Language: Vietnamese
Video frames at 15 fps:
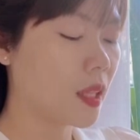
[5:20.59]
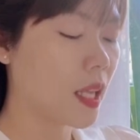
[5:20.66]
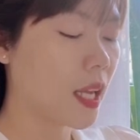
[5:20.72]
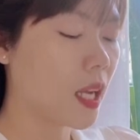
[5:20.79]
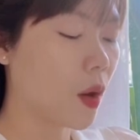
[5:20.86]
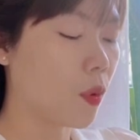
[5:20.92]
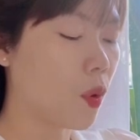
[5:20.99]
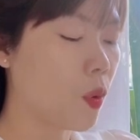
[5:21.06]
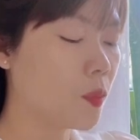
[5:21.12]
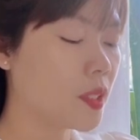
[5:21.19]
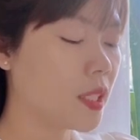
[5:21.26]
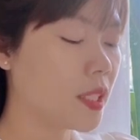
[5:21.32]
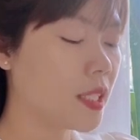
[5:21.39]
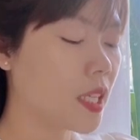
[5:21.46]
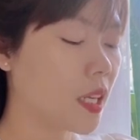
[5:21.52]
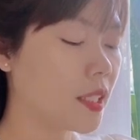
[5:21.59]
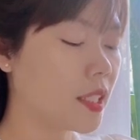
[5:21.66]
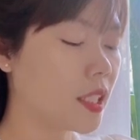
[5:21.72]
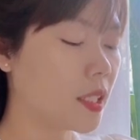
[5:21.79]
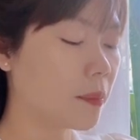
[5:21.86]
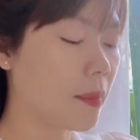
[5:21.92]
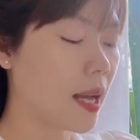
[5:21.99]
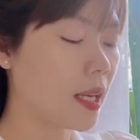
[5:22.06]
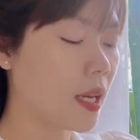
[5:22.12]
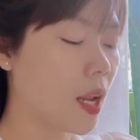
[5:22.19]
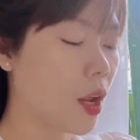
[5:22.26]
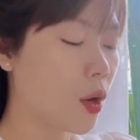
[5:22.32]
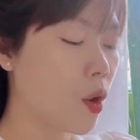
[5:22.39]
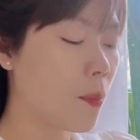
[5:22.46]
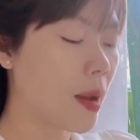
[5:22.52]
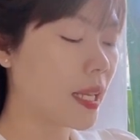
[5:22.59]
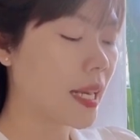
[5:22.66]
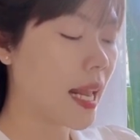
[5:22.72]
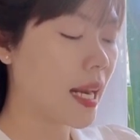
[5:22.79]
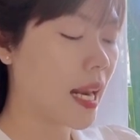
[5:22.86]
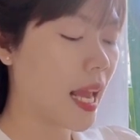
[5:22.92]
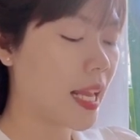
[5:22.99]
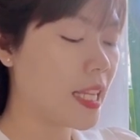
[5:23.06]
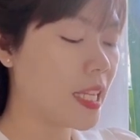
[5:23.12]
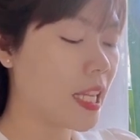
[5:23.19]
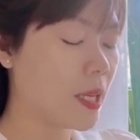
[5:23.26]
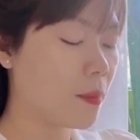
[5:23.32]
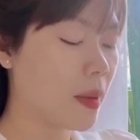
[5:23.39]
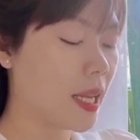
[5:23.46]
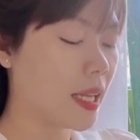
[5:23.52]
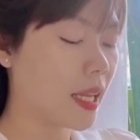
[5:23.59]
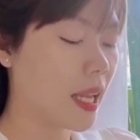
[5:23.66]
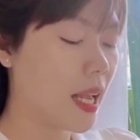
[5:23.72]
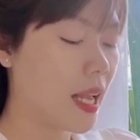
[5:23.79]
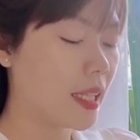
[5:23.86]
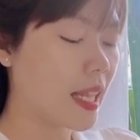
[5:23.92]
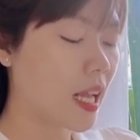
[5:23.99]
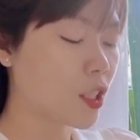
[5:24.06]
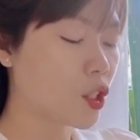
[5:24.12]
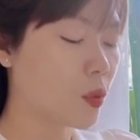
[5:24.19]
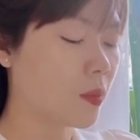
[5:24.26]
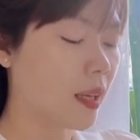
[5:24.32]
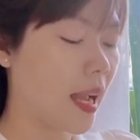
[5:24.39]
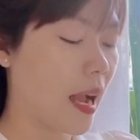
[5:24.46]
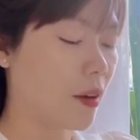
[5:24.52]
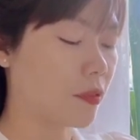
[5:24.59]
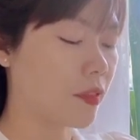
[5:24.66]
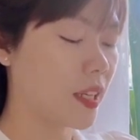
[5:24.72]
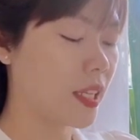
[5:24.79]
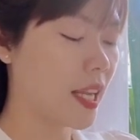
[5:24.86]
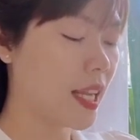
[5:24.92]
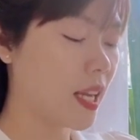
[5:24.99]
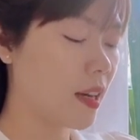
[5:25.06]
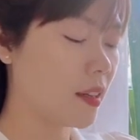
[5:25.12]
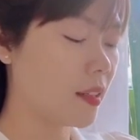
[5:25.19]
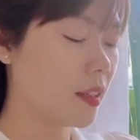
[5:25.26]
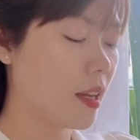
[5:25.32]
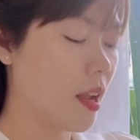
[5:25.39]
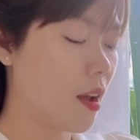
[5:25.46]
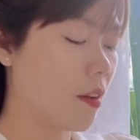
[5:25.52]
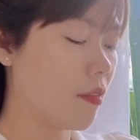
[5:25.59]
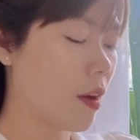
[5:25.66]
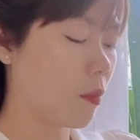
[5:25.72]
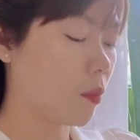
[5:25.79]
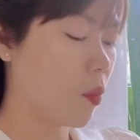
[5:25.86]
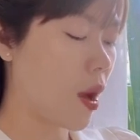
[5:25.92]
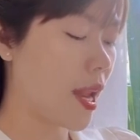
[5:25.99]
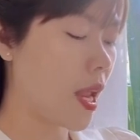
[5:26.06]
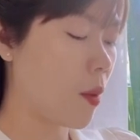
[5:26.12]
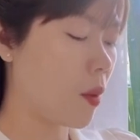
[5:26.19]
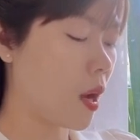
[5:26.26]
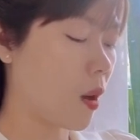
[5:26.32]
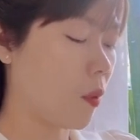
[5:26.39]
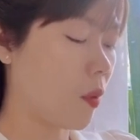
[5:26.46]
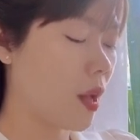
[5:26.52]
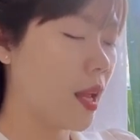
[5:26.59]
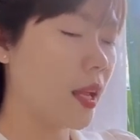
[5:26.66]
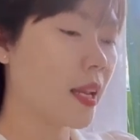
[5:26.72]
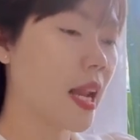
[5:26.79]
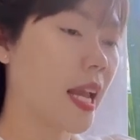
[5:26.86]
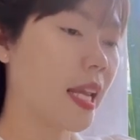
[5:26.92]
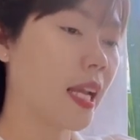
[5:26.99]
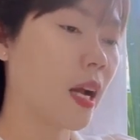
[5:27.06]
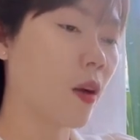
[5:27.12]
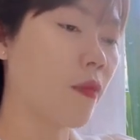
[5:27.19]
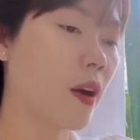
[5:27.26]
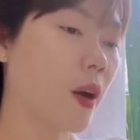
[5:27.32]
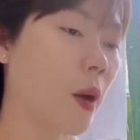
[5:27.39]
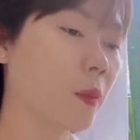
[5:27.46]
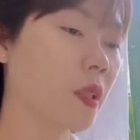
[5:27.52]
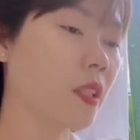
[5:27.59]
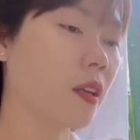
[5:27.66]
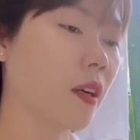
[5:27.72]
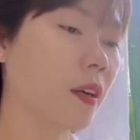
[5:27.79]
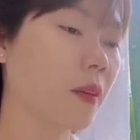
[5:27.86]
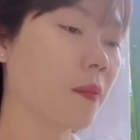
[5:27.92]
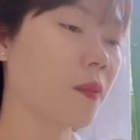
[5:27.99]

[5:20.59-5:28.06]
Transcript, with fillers: Thấy cậu hung dữ trợn trừng mắt, đôi mắt đen láy nhìn mình, thang sùng càng phấn khích hơn, vòng qua eo cậu, đẩy cậu vào góc tường.